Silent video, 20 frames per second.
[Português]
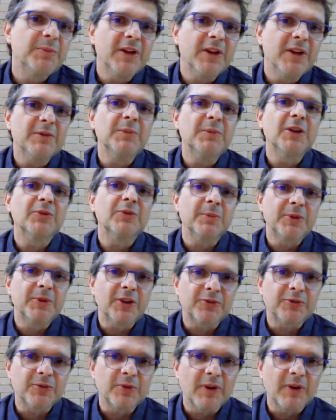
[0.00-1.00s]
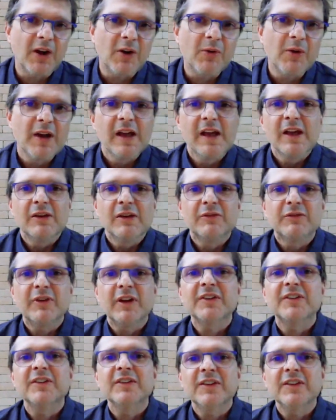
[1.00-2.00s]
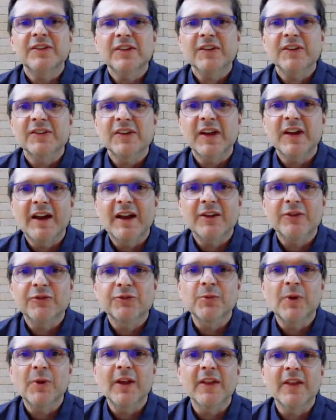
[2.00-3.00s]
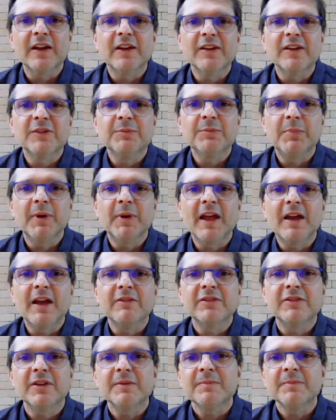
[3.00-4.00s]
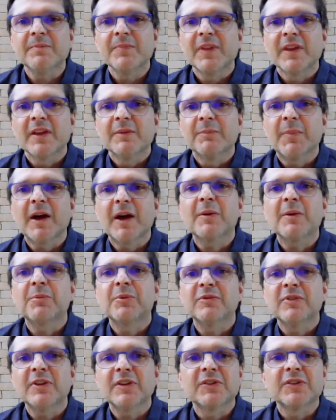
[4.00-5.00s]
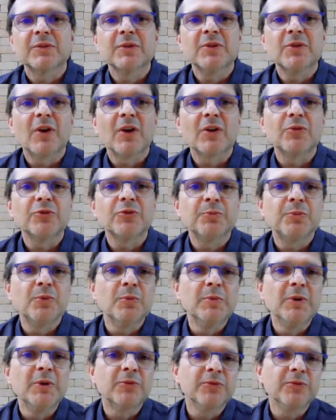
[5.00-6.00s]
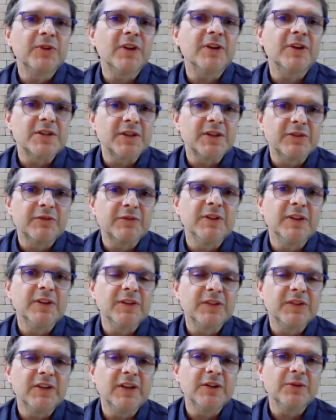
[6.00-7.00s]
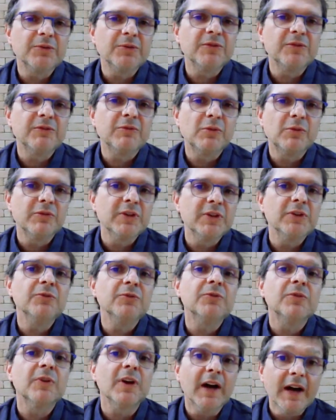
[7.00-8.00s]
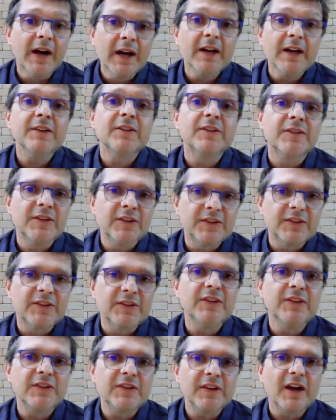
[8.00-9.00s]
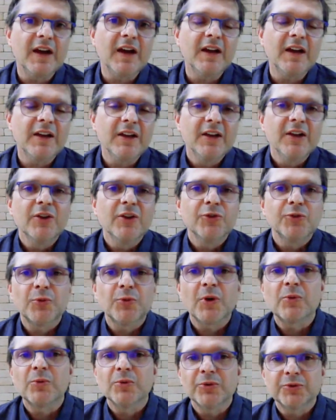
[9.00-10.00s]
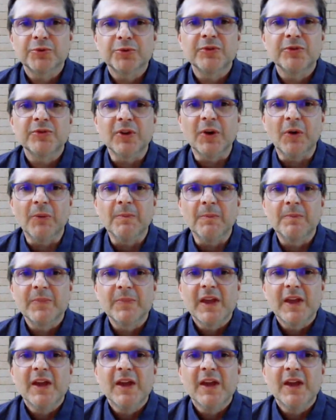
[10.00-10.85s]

de empreendimento habitacional, faça se necessária sua análise prévia para aprovação em órgãos públicos e agentes financeiros envolvidos antes de se iniciar sua construção.